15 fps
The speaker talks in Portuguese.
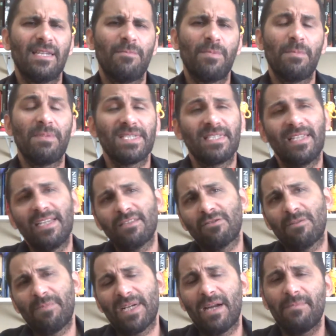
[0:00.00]
Dá para parcelar, não,
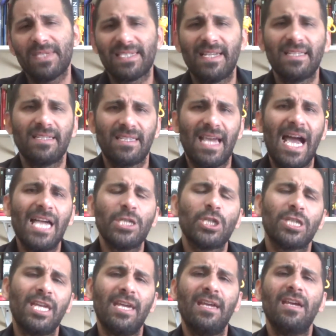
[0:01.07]
dá para pagar
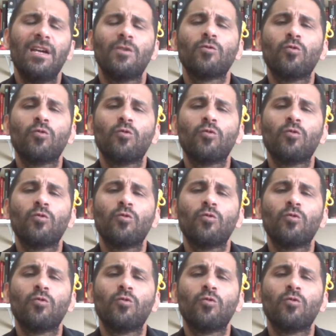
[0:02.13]
mensalidade, né?